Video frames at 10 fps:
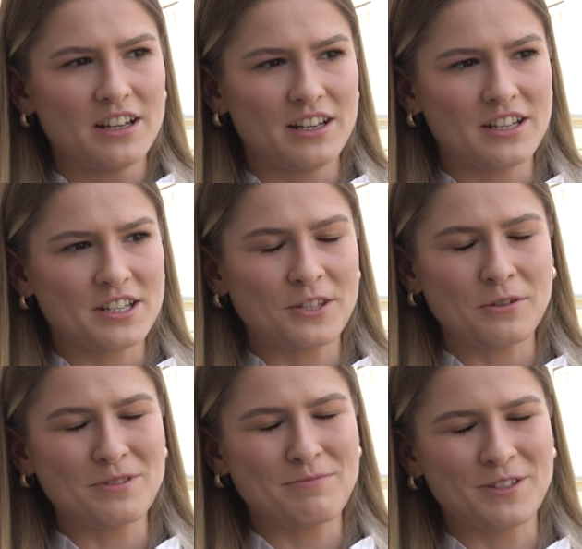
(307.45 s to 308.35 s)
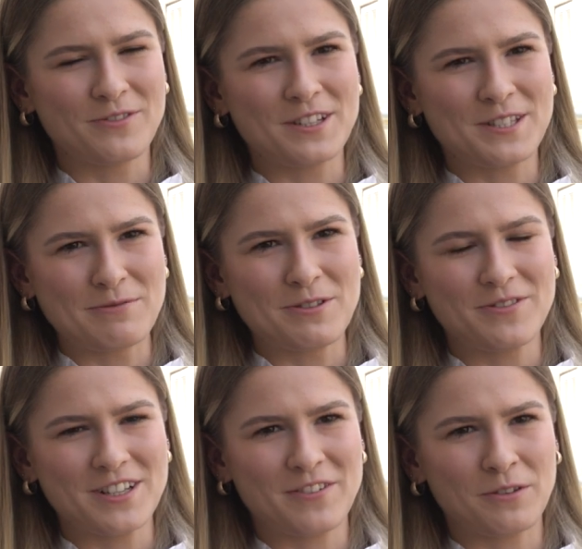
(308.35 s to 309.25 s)
Jeśli to mi pozwoli
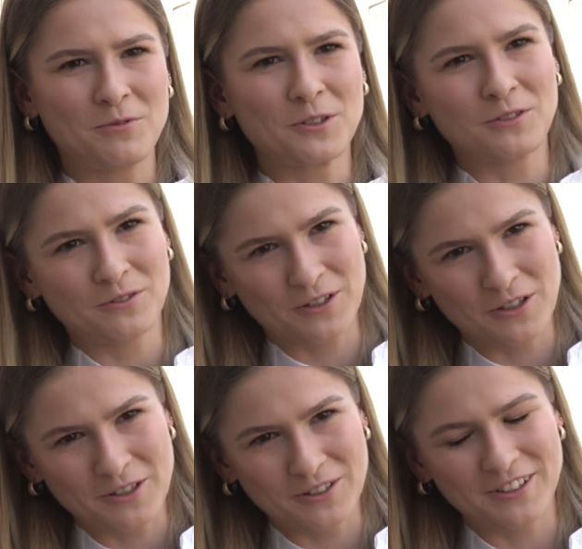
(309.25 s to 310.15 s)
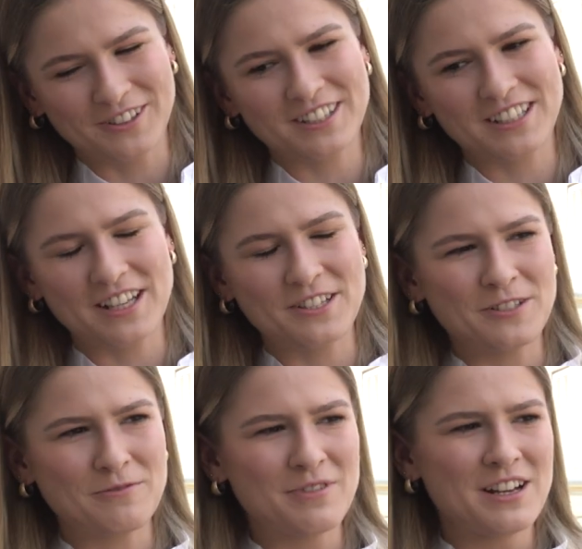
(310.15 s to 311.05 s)
zdominować świat płotków, to, to, to z
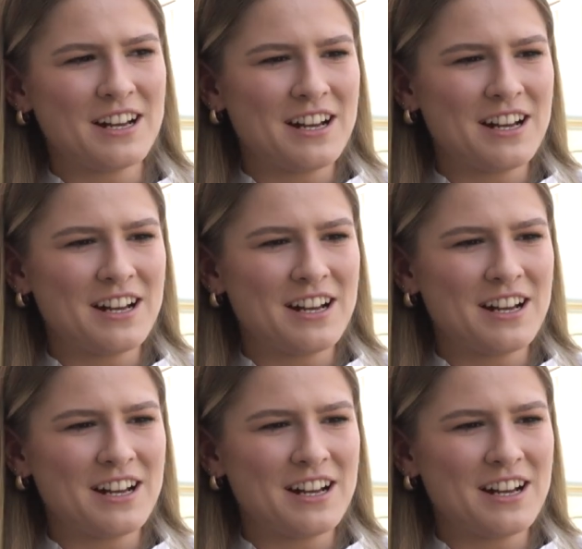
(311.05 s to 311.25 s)
chęcią.